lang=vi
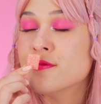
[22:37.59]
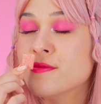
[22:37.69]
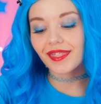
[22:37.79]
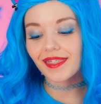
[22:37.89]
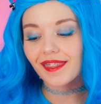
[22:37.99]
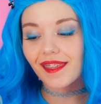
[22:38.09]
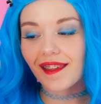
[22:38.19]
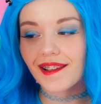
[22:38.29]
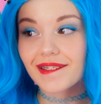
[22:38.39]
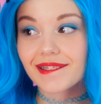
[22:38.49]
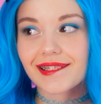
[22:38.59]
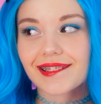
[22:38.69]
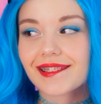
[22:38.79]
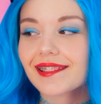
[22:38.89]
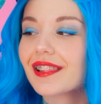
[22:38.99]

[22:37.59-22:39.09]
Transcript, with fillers: nứt mũi luôn. Măm